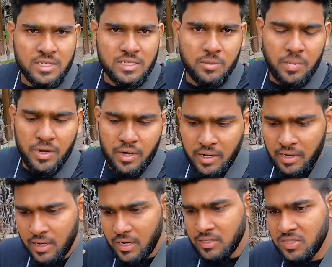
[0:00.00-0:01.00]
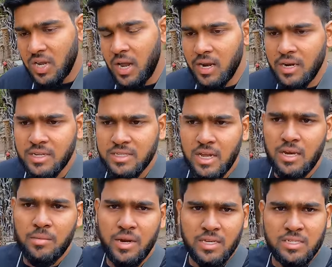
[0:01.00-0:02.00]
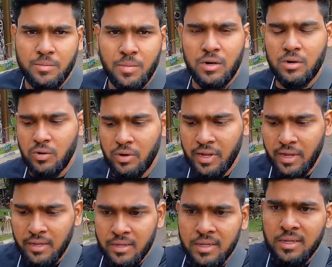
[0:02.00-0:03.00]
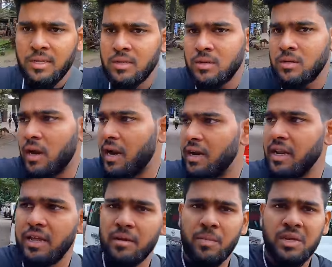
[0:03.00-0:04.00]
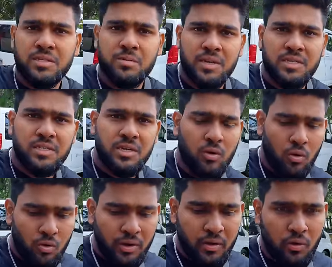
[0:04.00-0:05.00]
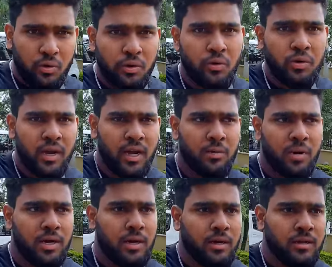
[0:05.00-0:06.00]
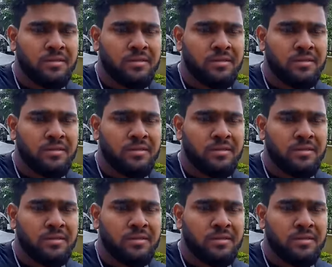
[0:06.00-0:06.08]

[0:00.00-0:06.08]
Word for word: నేషనల్ పార్క్ అని ఇలాగ చాలా అంటే చాలా నేషనల్ పార్కులు ఉన్నాయి అన్నీ మంచి మంచి ఒక్కొక్కటి ఒక్కో యూనిక్ అనమాట